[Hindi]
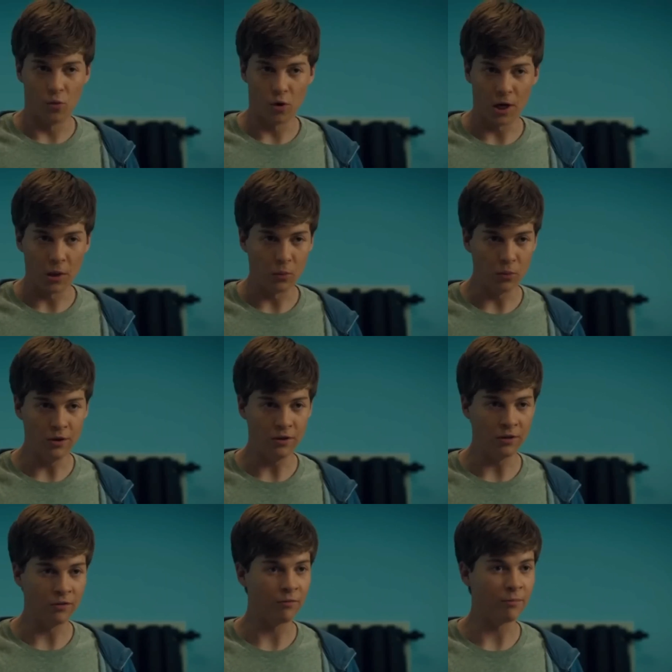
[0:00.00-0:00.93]
साथ ही वो
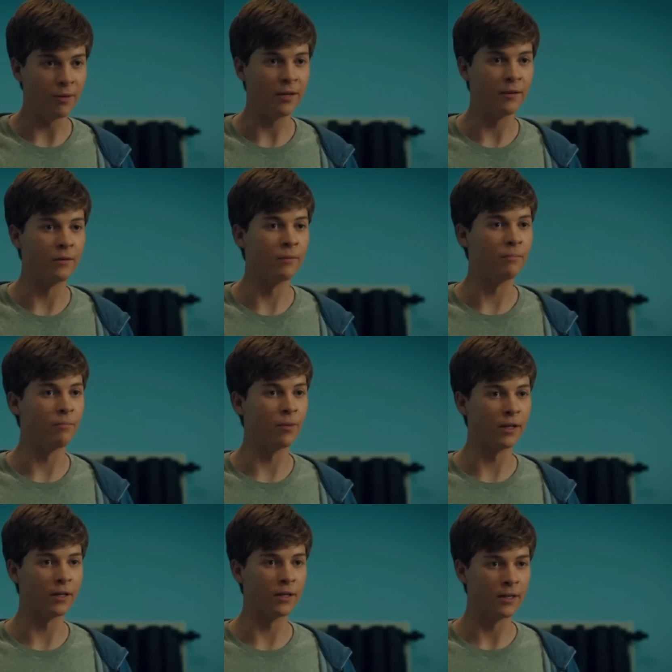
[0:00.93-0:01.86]
बताता है कि वो
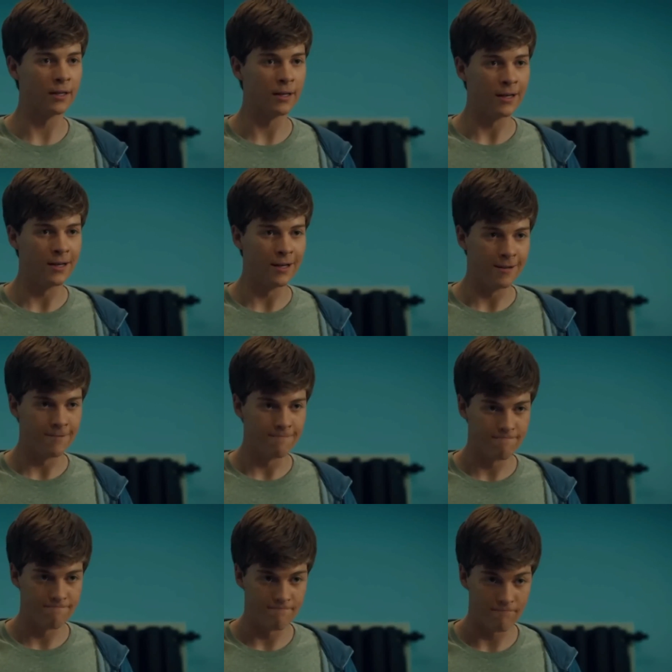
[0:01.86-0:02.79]
एंजेलिना के साथ कभी
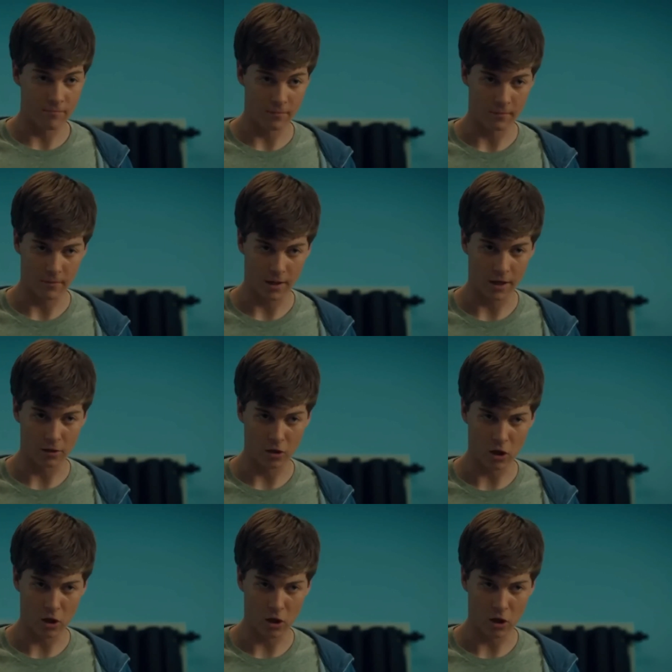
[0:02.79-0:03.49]
इंटीमेट नहीं